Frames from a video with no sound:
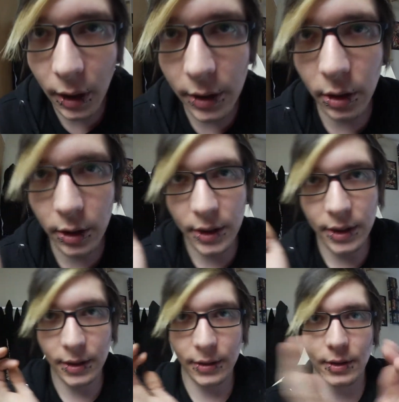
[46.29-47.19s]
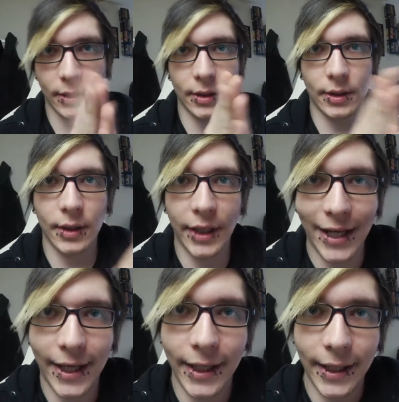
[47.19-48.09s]
Ansonsten,
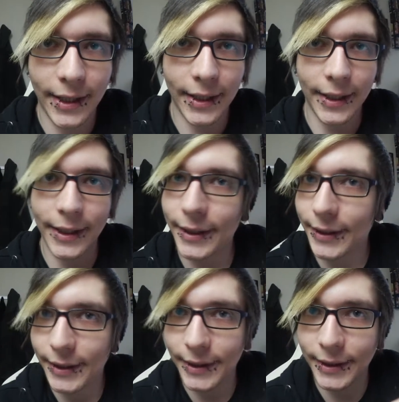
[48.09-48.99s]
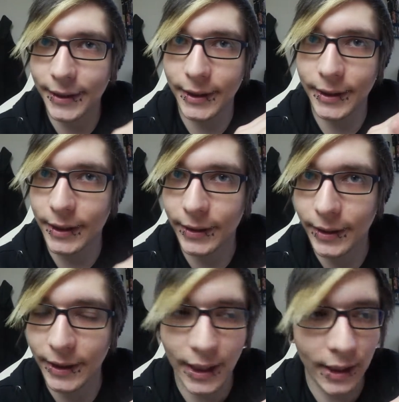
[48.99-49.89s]
ja, ist ja
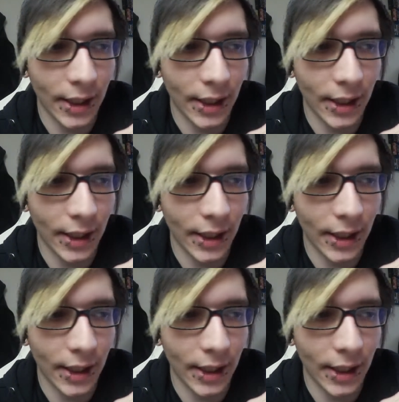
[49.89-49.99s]
auch egal.